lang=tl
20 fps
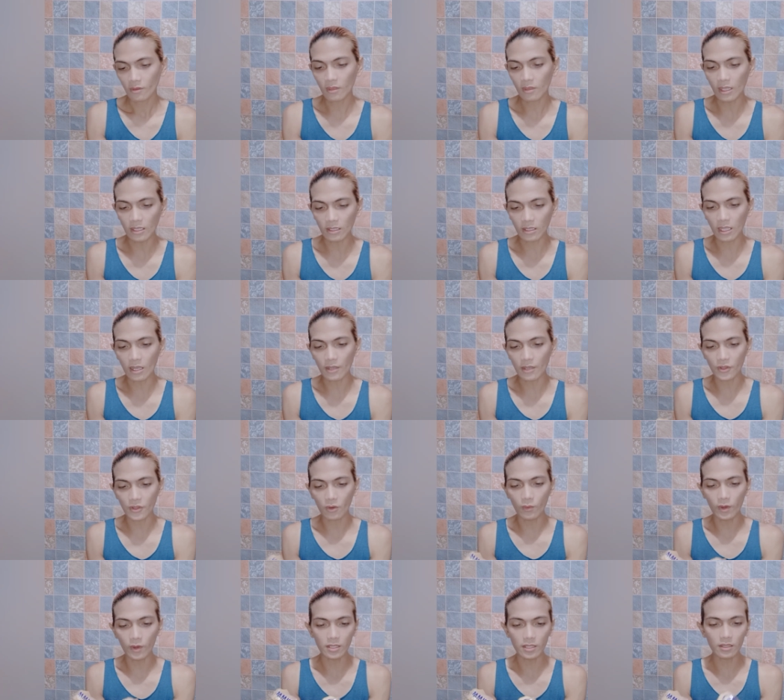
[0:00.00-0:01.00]
Then, the
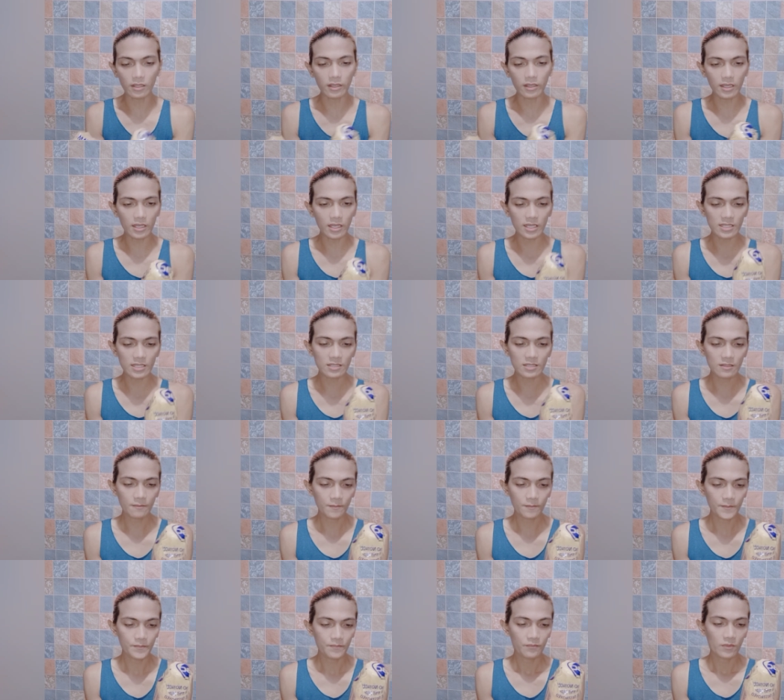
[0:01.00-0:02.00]
other one is
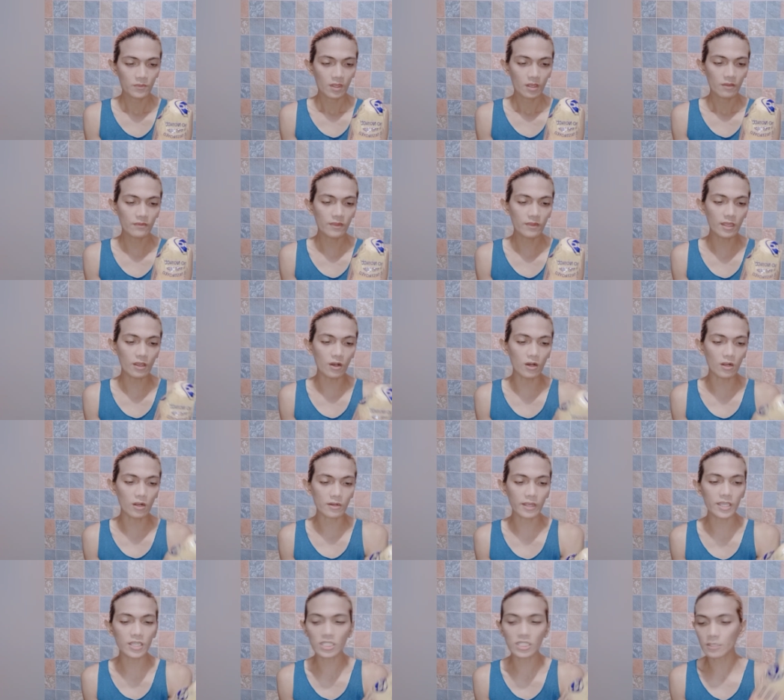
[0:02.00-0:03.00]
the
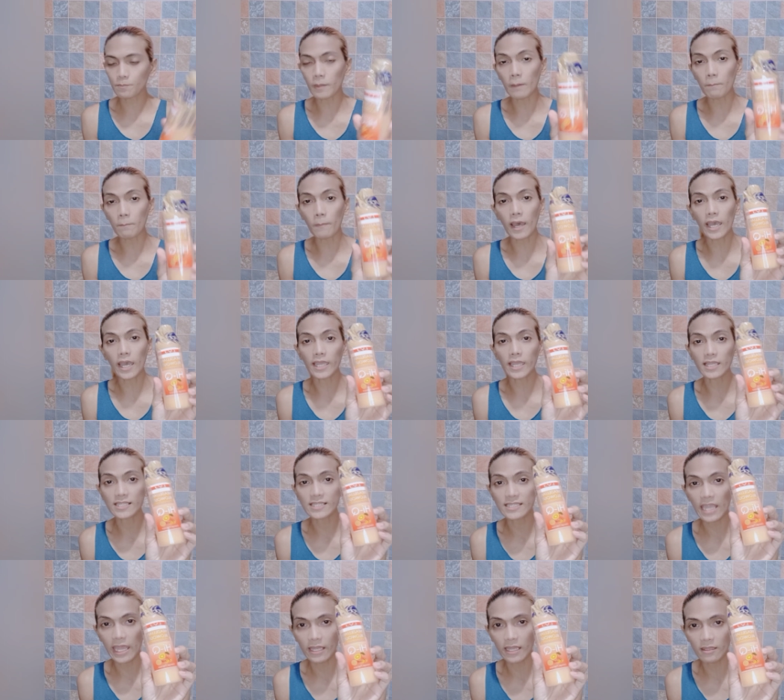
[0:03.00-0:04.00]
orange papaya
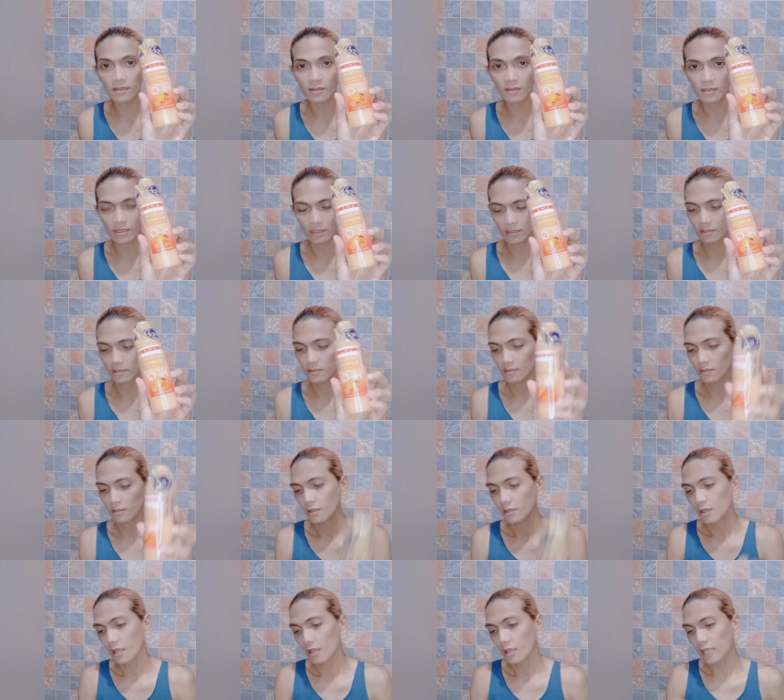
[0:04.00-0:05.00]
scent.
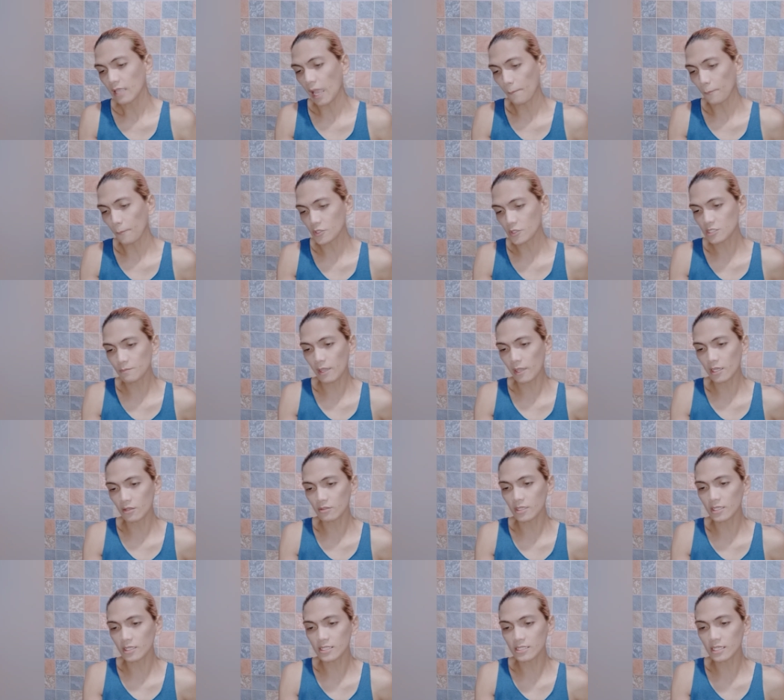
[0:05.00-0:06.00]
Tapos,
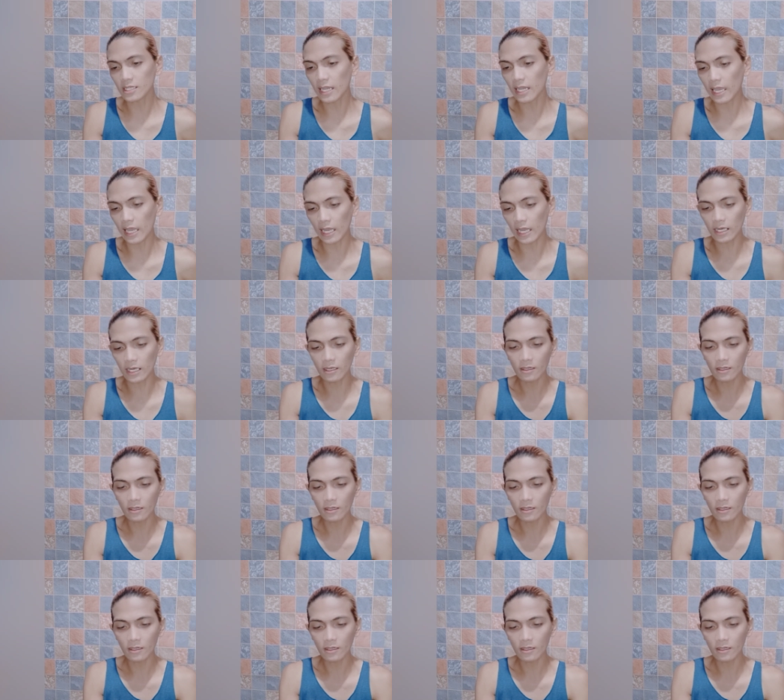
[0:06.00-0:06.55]
meron din silang